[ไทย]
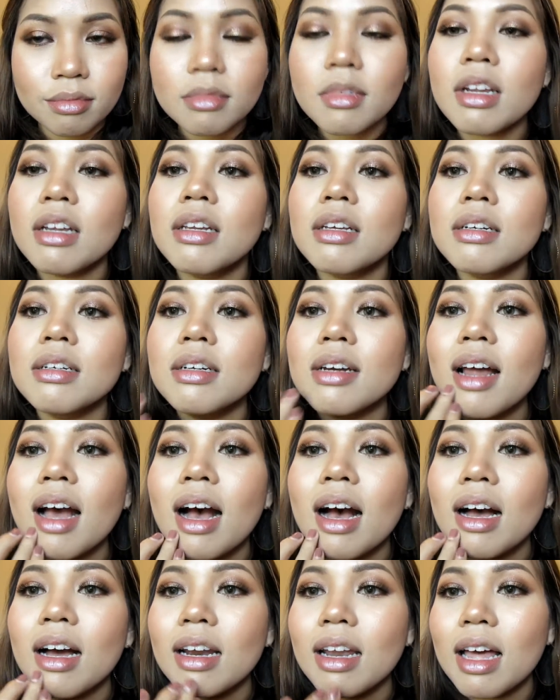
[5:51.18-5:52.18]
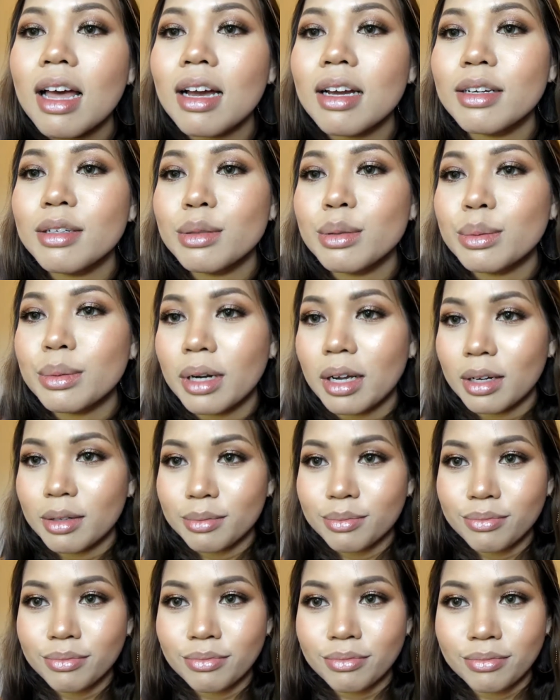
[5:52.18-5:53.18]
อันนี้คือทาข้างล่างให้ดูนะ
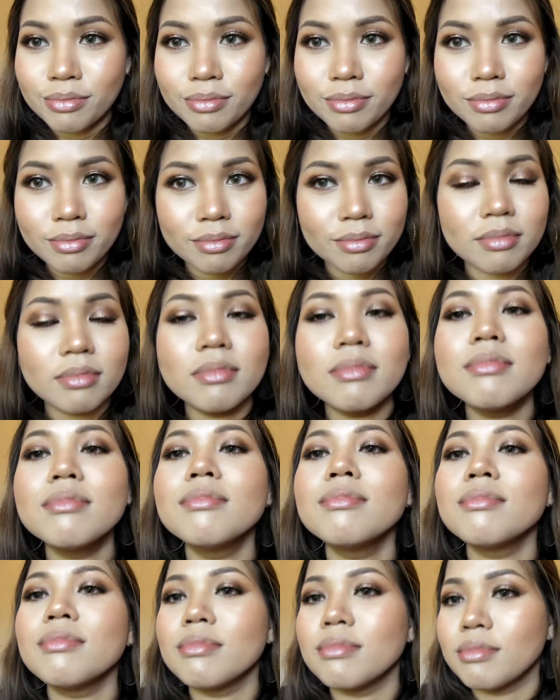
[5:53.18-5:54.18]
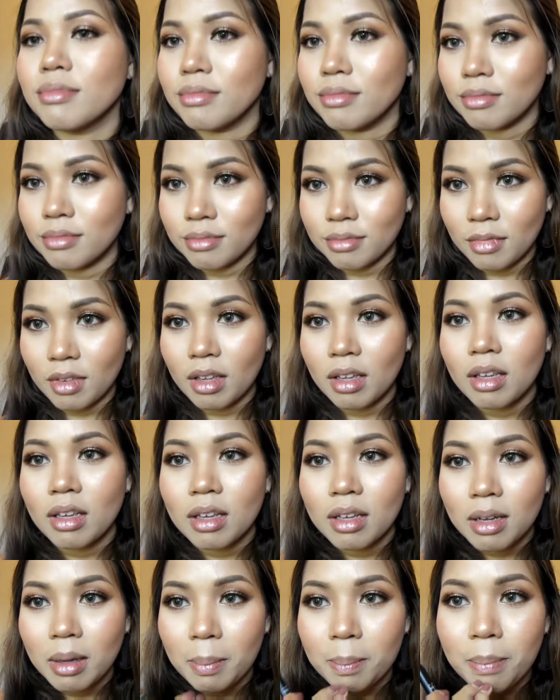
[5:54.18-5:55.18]
อือหืออือหือ
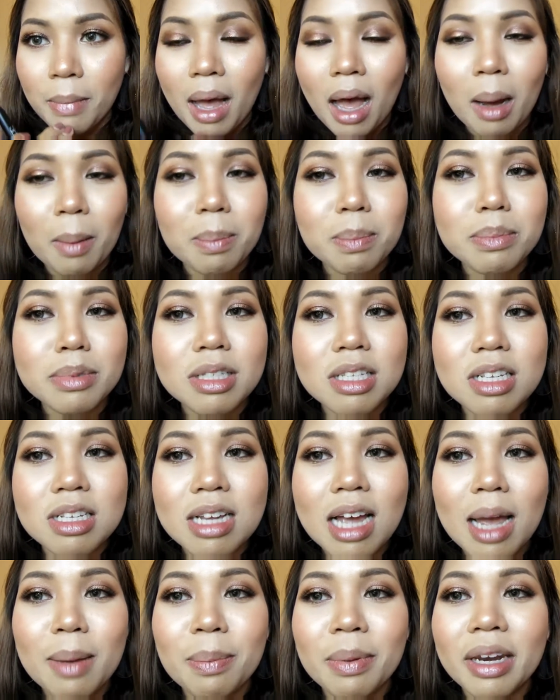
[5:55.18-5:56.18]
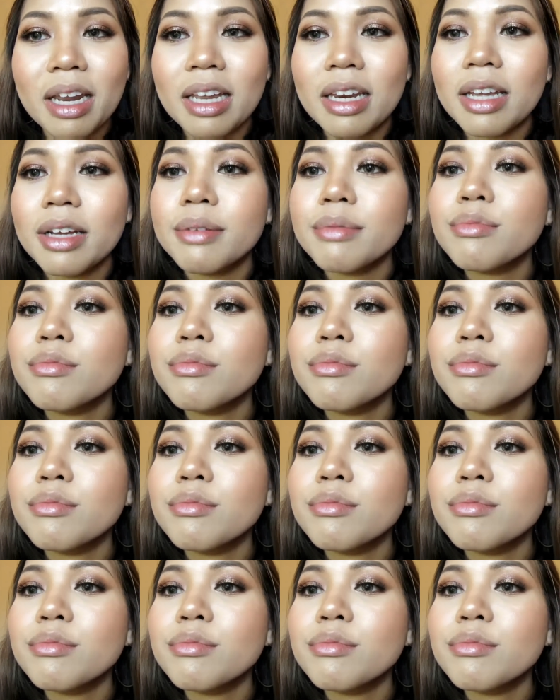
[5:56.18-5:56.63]
ปากมันจะชายไปไหนเนี่ย